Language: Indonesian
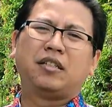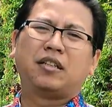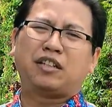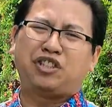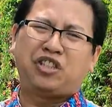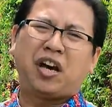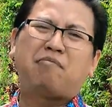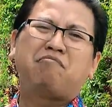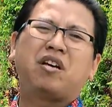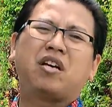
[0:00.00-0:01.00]

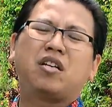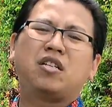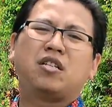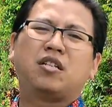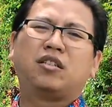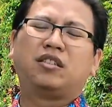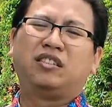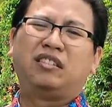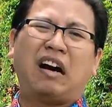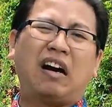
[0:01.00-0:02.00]
kejamnya,
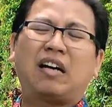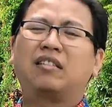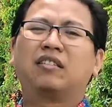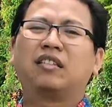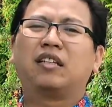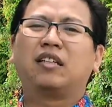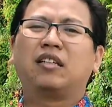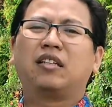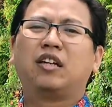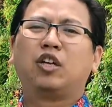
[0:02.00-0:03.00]
jahatnya
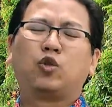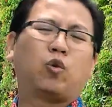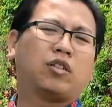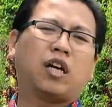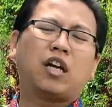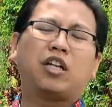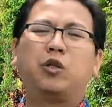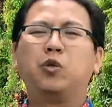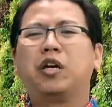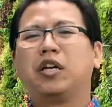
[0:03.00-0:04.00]
suasana di
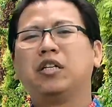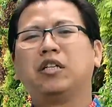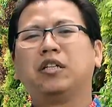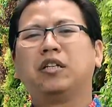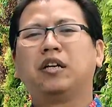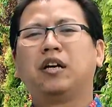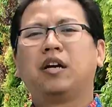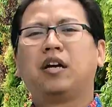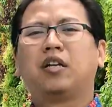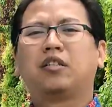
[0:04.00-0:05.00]
dunia ini.
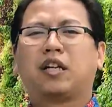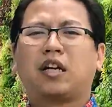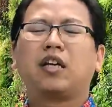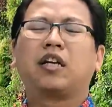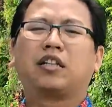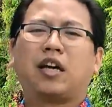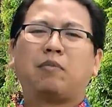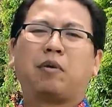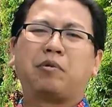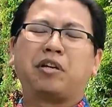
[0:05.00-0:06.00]
Sering kita
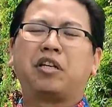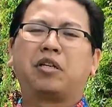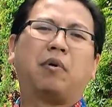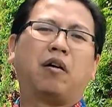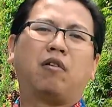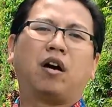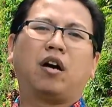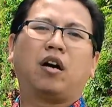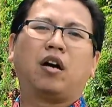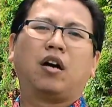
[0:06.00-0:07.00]
berpikir bahwa
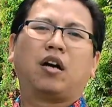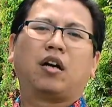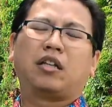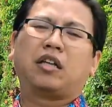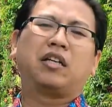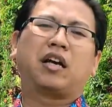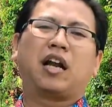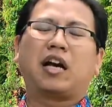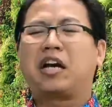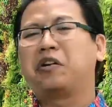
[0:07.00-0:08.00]
kita
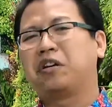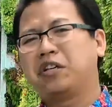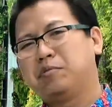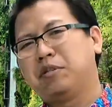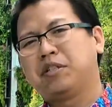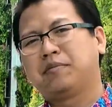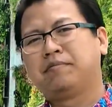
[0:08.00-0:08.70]
dikalahkan oleh iblis.